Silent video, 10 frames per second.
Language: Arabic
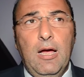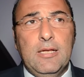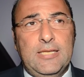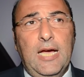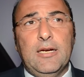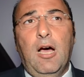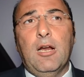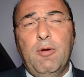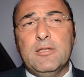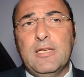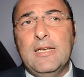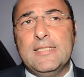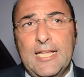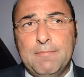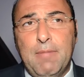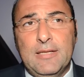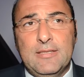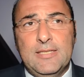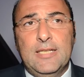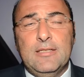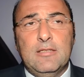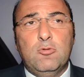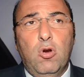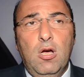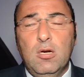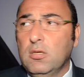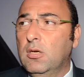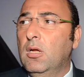سعر العربيات اللي زاد بعد زياده الدولار